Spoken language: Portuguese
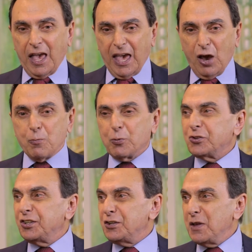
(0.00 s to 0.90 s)
é o um
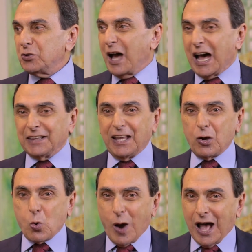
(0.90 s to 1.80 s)
procedimento
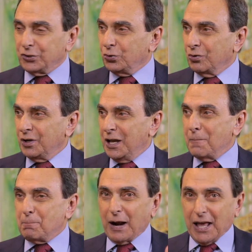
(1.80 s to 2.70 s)
adequado
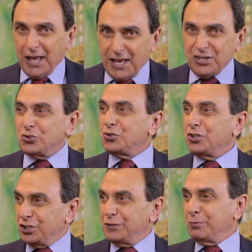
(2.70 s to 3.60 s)
para este
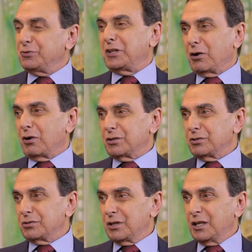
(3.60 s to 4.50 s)
tipo de negócio,